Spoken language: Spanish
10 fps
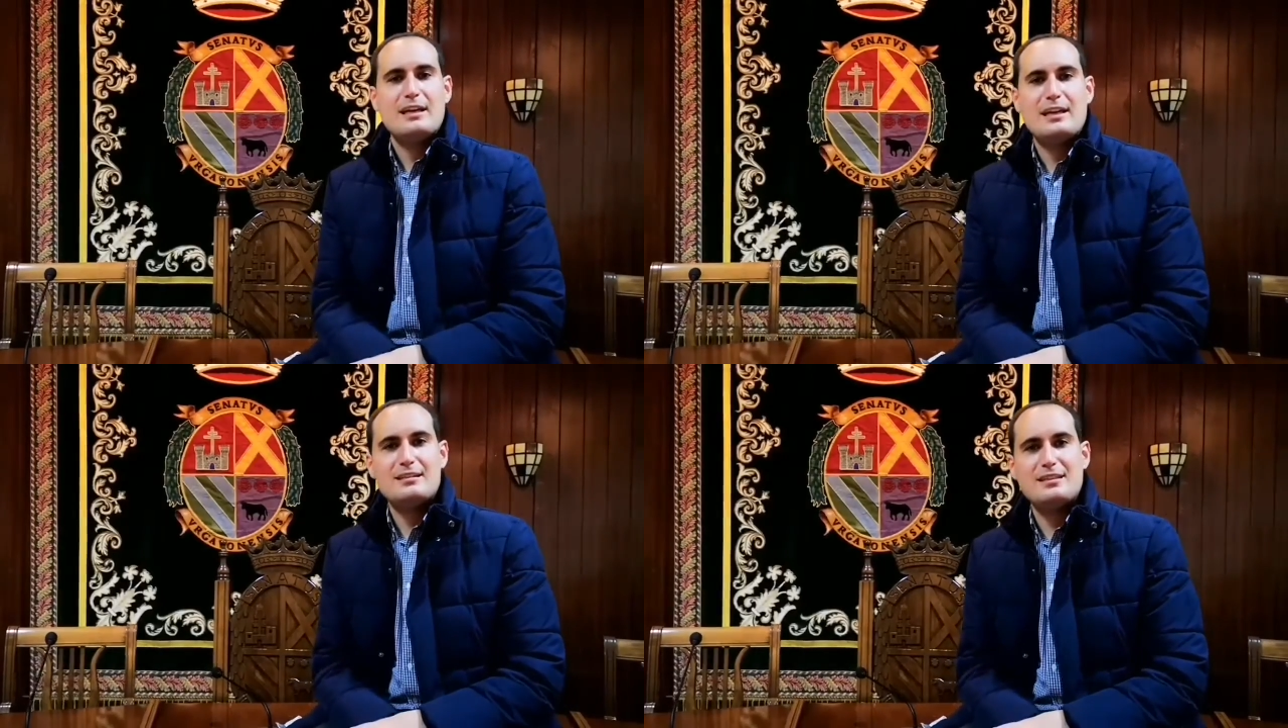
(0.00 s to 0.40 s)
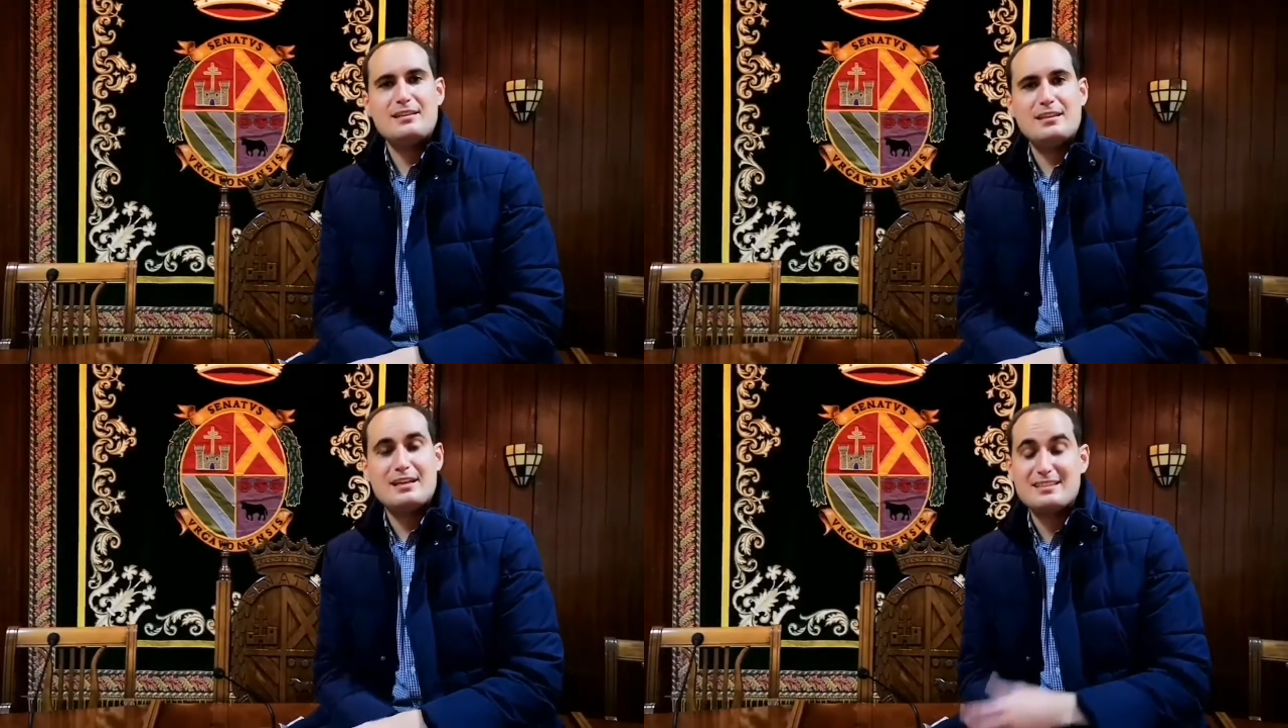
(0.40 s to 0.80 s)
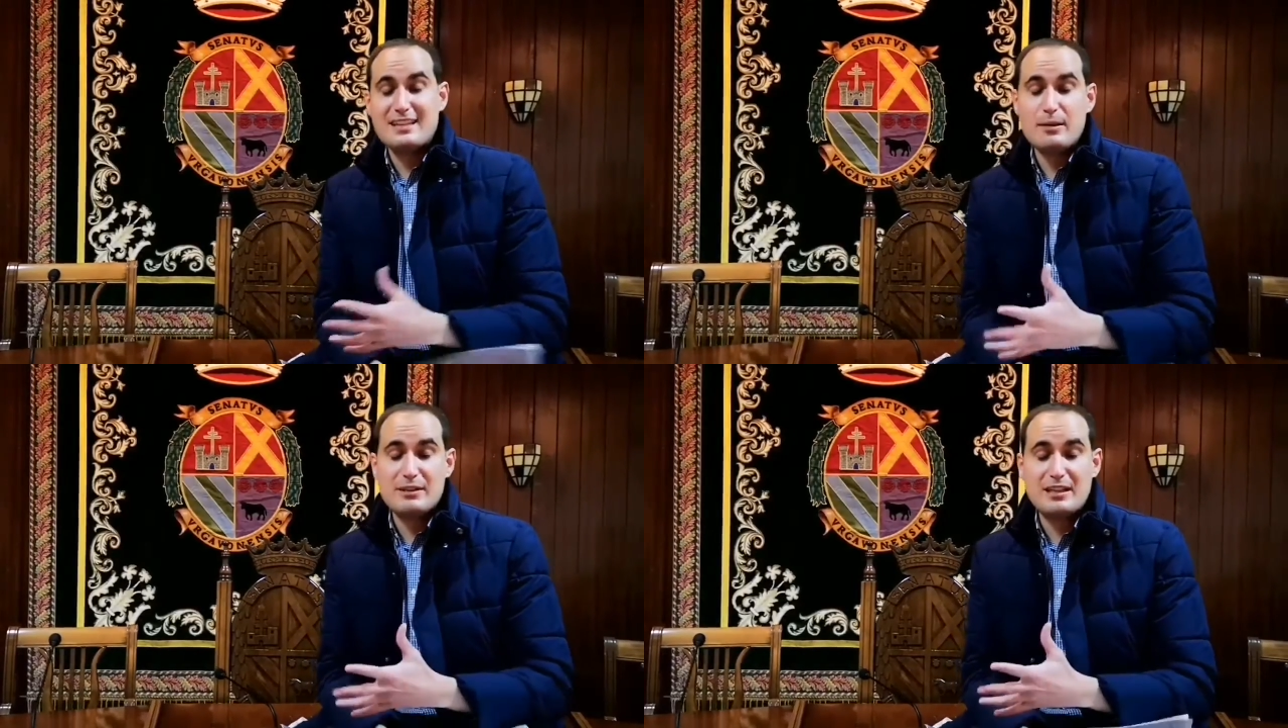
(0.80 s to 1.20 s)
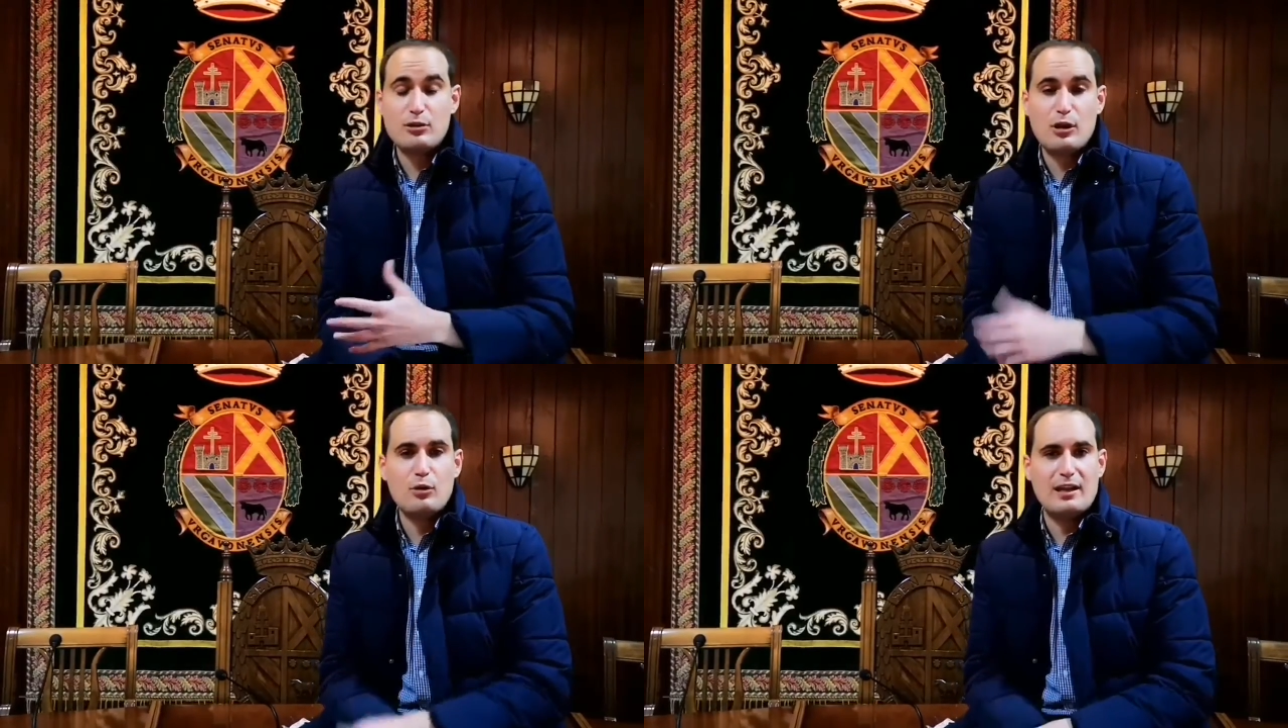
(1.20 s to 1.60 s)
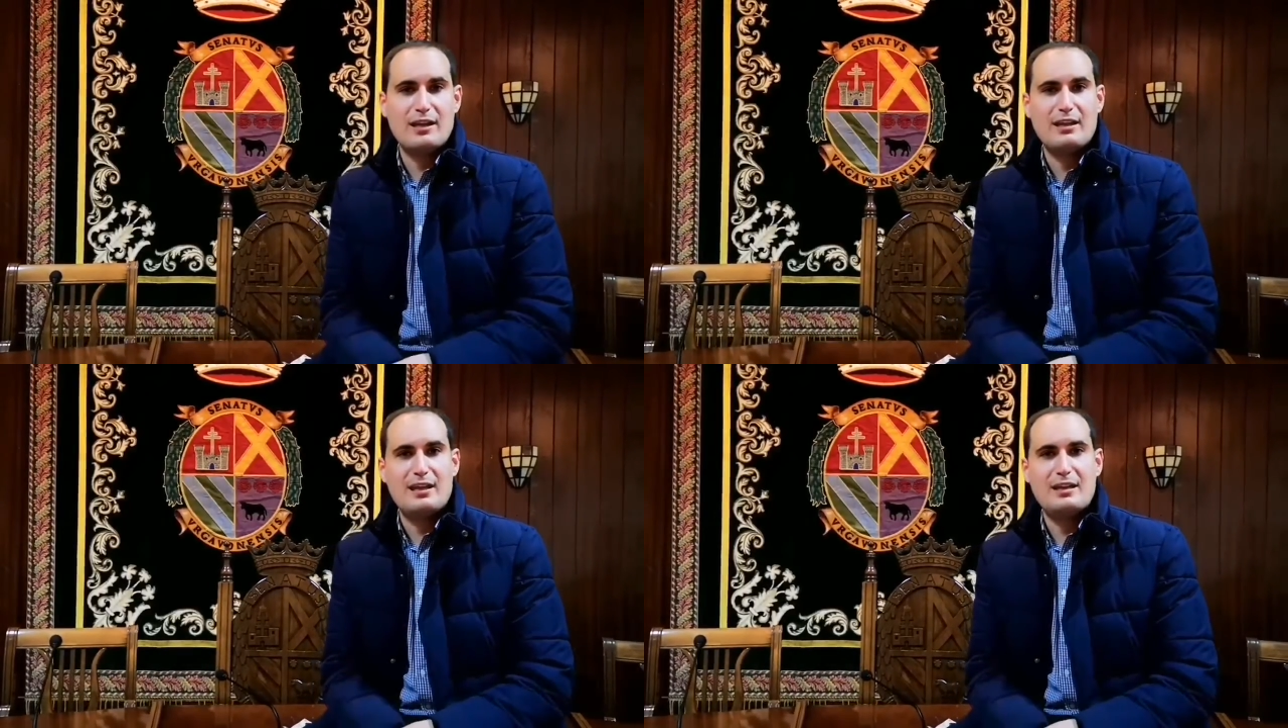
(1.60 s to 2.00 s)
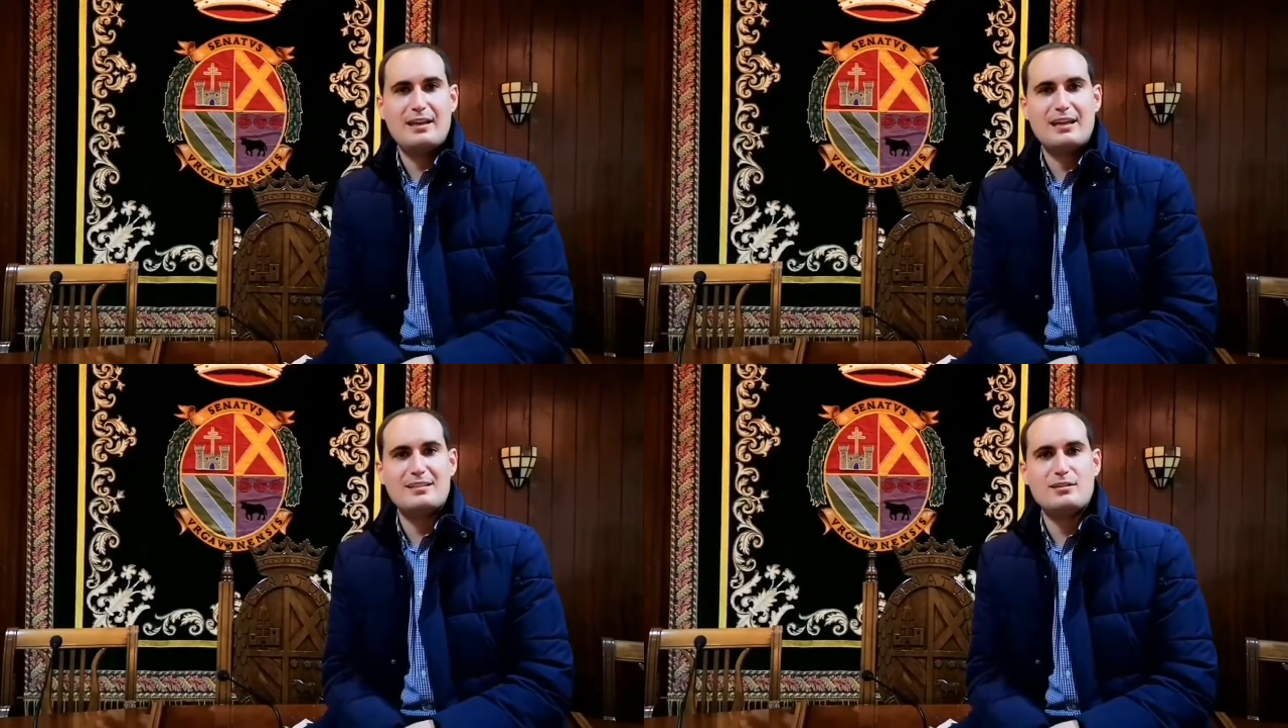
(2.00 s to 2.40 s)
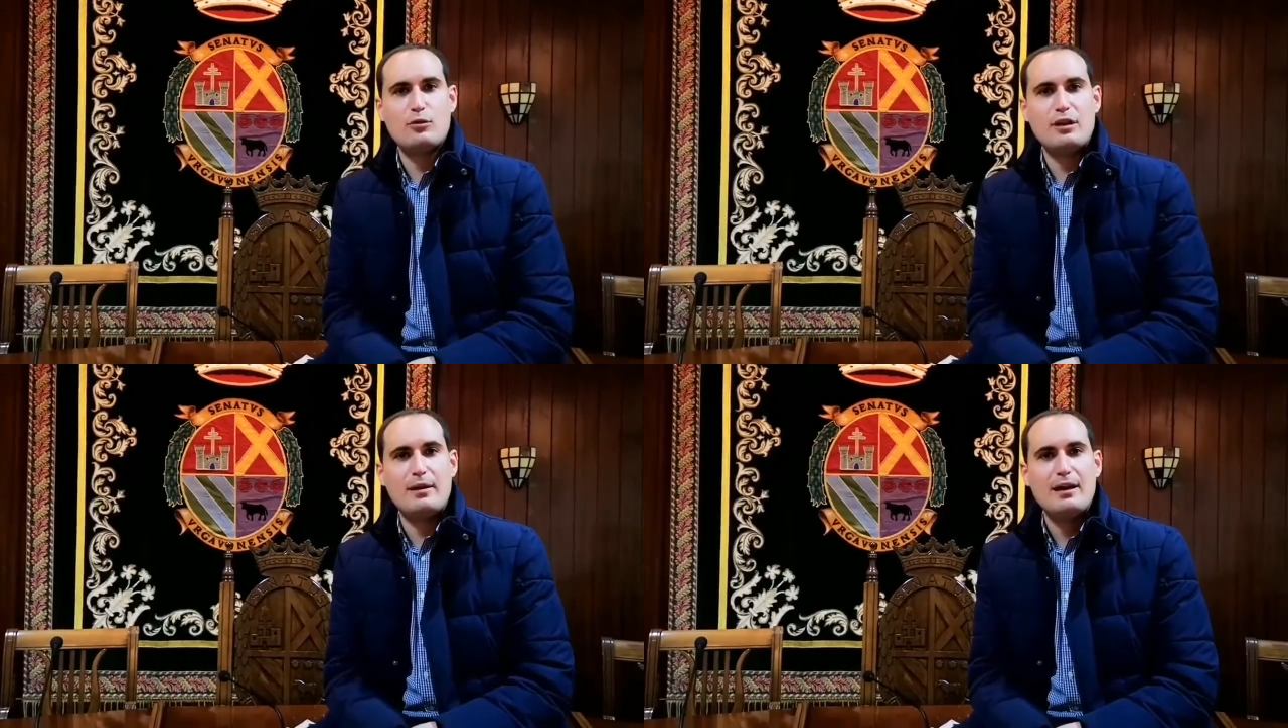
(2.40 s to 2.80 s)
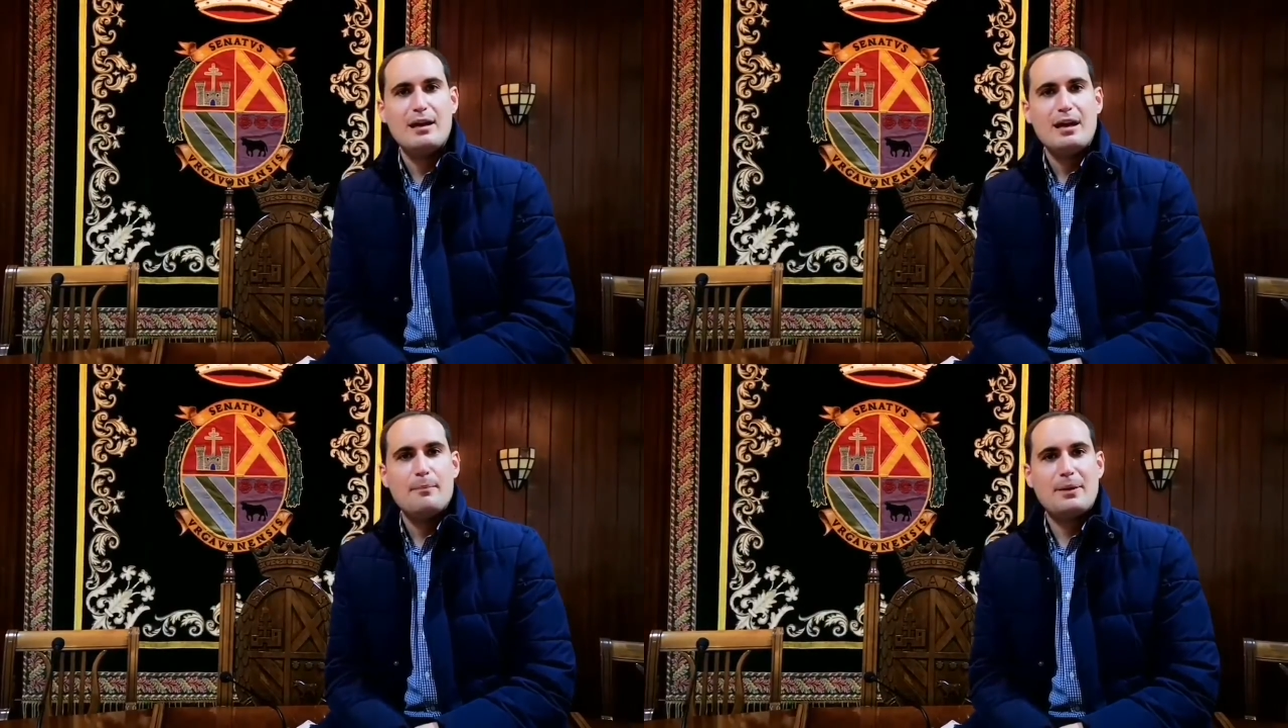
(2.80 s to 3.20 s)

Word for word: que existe, que se está debatiendo ahora del aceite de oliva,